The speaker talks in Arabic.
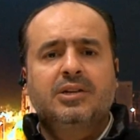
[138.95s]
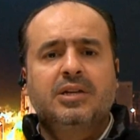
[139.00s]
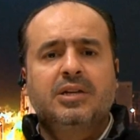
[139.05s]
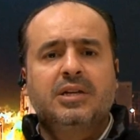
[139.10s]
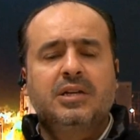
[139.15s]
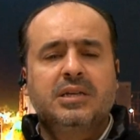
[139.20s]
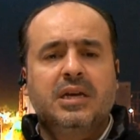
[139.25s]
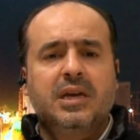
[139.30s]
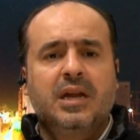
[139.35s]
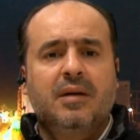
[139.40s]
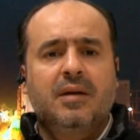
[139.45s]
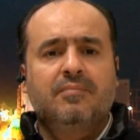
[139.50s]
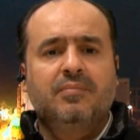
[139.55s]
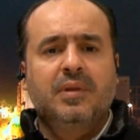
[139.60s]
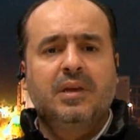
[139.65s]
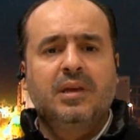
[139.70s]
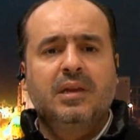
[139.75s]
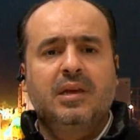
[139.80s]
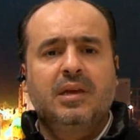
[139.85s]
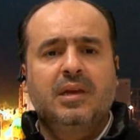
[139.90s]
الاجهزه
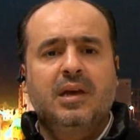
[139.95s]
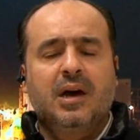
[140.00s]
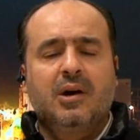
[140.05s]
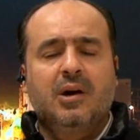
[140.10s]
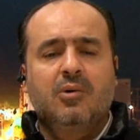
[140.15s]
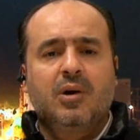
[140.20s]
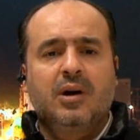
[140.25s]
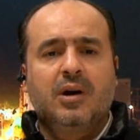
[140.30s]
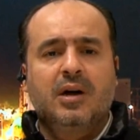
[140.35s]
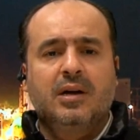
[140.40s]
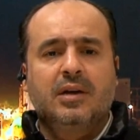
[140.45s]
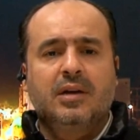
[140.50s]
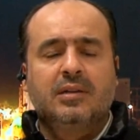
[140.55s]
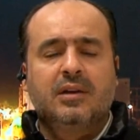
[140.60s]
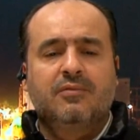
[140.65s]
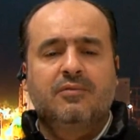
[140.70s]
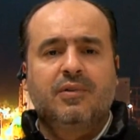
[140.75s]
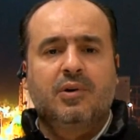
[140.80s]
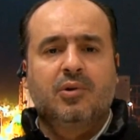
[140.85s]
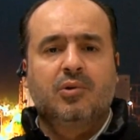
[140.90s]
الامنيه
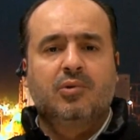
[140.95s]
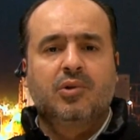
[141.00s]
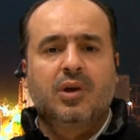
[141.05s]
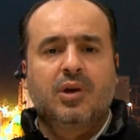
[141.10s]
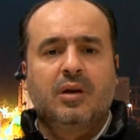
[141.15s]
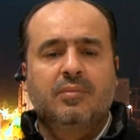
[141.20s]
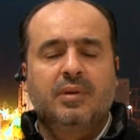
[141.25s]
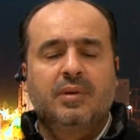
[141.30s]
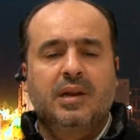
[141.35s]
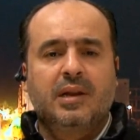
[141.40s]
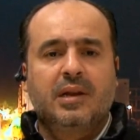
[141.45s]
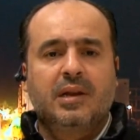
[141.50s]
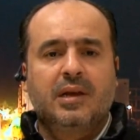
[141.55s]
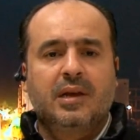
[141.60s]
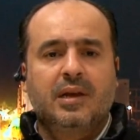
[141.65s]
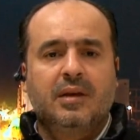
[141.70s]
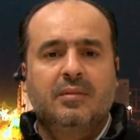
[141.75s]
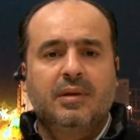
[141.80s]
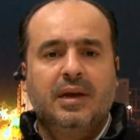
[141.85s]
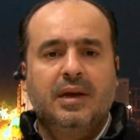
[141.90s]
وتفردها
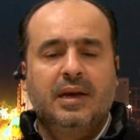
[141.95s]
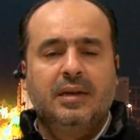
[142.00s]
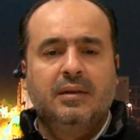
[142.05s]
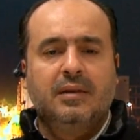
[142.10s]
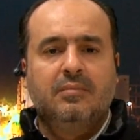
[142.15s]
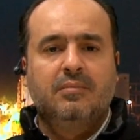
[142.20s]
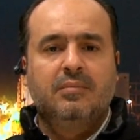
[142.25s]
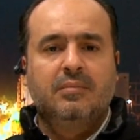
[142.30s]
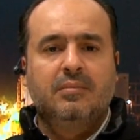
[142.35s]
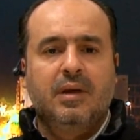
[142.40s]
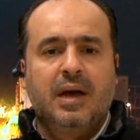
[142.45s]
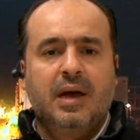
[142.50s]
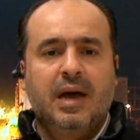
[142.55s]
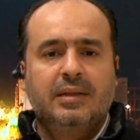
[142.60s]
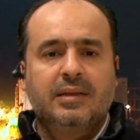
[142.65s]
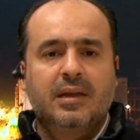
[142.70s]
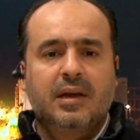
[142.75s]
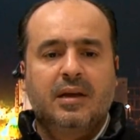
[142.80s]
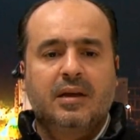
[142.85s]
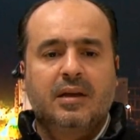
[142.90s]
بال
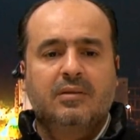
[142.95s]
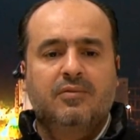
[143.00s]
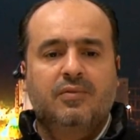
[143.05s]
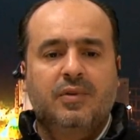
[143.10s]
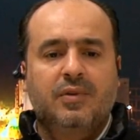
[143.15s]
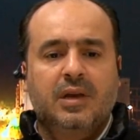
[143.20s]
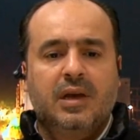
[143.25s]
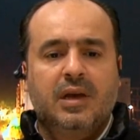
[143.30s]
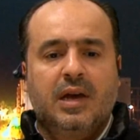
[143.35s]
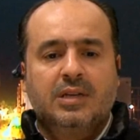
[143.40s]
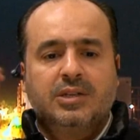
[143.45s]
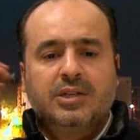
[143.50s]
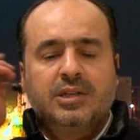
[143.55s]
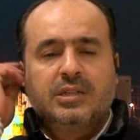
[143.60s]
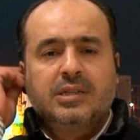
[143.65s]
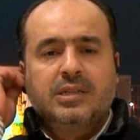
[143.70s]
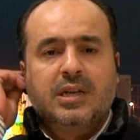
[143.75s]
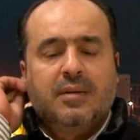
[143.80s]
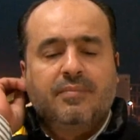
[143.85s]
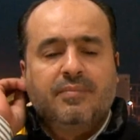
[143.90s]
يعني اعتقد
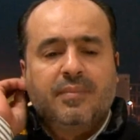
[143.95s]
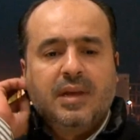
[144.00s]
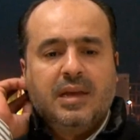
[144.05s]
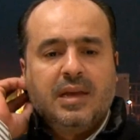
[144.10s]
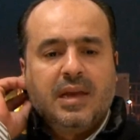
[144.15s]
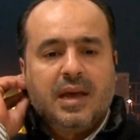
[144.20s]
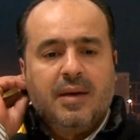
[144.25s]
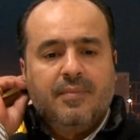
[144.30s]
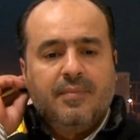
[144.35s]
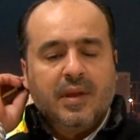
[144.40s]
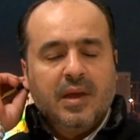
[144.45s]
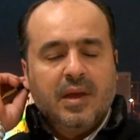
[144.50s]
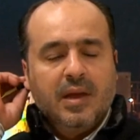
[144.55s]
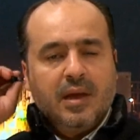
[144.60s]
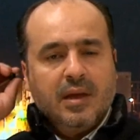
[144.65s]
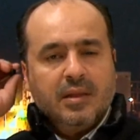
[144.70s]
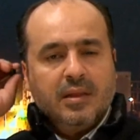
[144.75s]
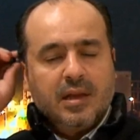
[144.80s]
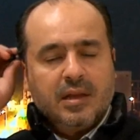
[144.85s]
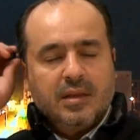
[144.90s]
فيه اجهزه
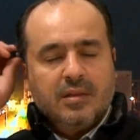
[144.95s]
امنيه